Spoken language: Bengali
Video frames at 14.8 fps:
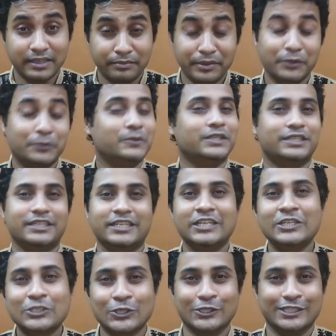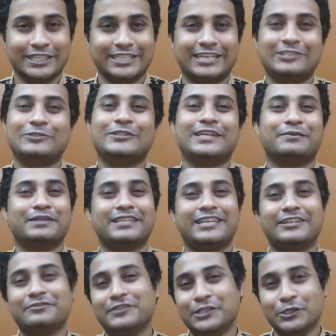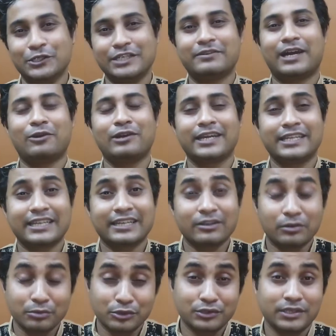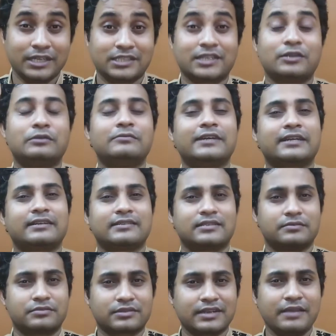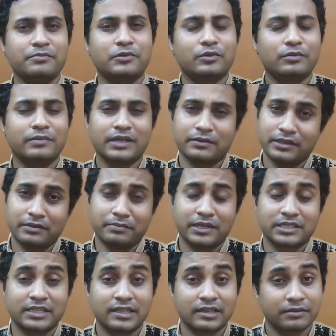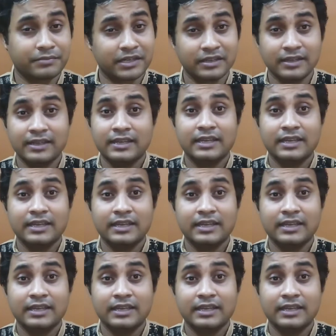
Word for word: ইমিউনিটি সন্দেশ আর যদি আমাদের এই ভিডিওটি ভালো লেগে থাকে অবশ্যই আশা করবো একটা সাবস্ক্রাইব করবেন আমাদের পাশে থাকবেন